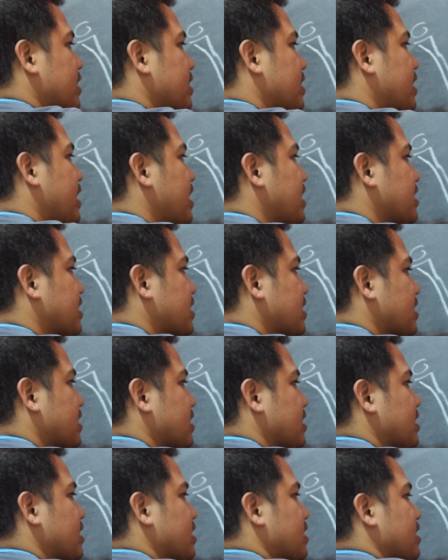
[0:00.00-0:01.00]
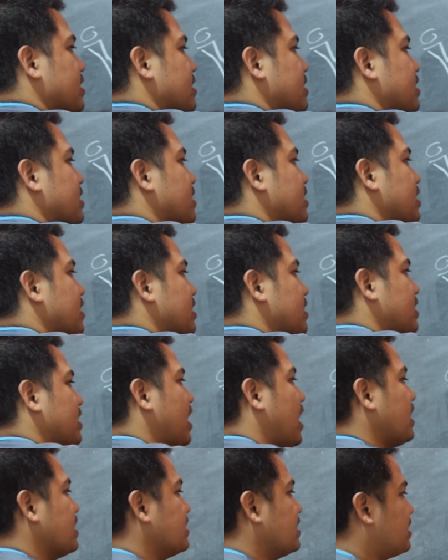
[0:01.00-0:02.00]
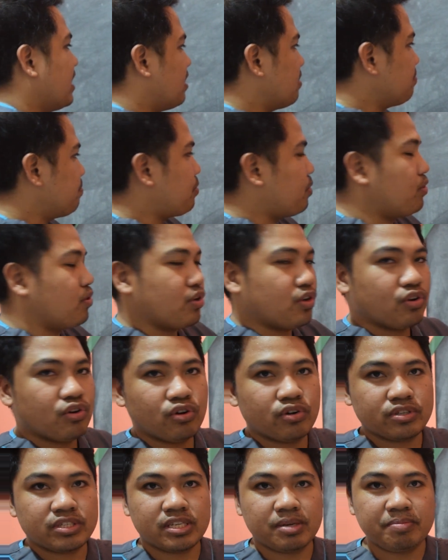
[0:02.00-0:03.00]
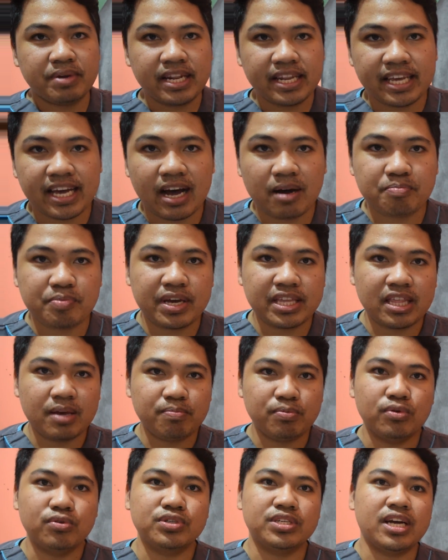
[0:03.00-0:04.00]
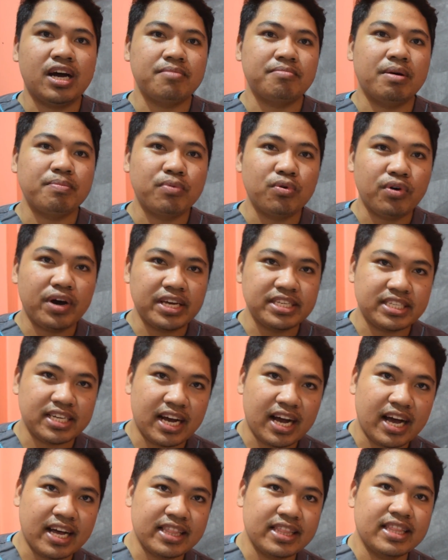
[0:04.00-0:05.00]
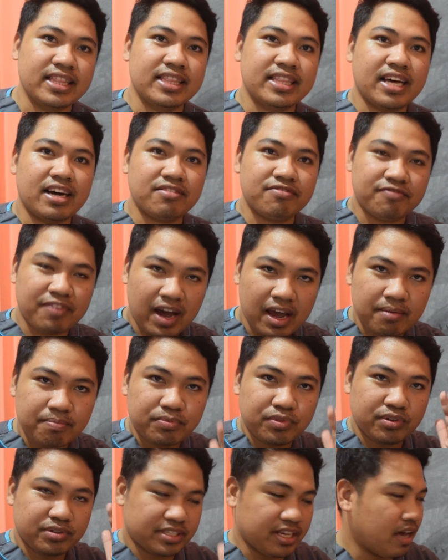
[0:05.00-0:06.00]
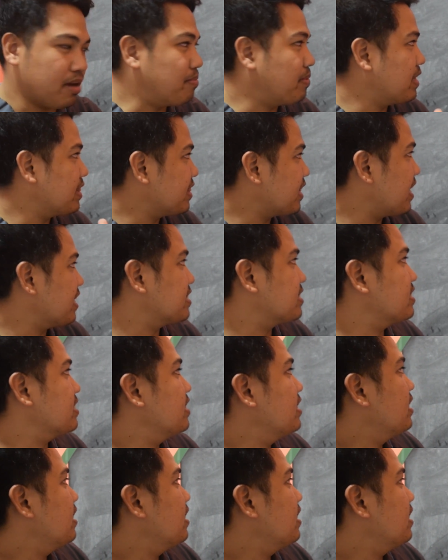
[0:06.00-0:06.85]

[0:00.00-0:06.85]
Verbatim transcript: days na andyan po yung similya, pwede po siyang mabuhay dyan ng 5 to 7 days.